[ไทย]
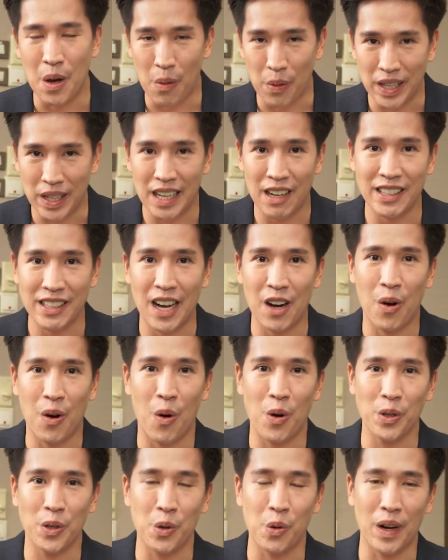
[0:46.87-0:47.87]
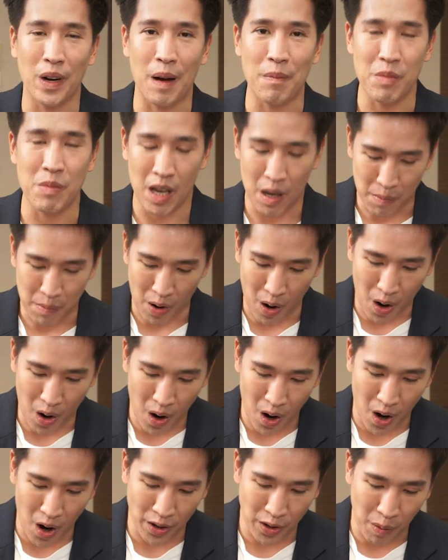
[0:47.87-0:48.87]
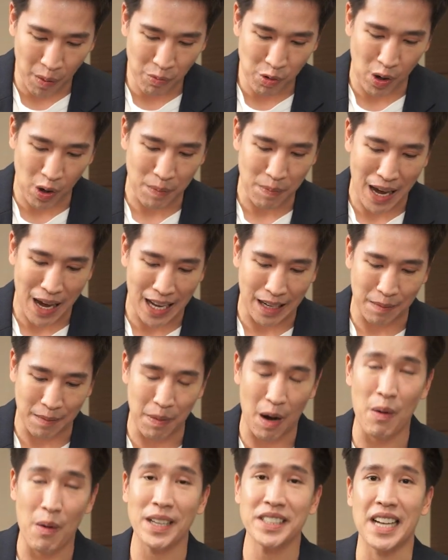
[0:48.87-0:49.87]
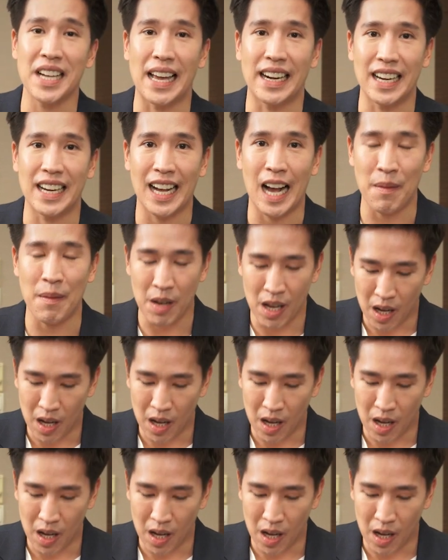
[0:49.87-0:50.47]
วันนี้เรายังคงอยู่กับ พออนบนวลพันธ์พวสันนะครับ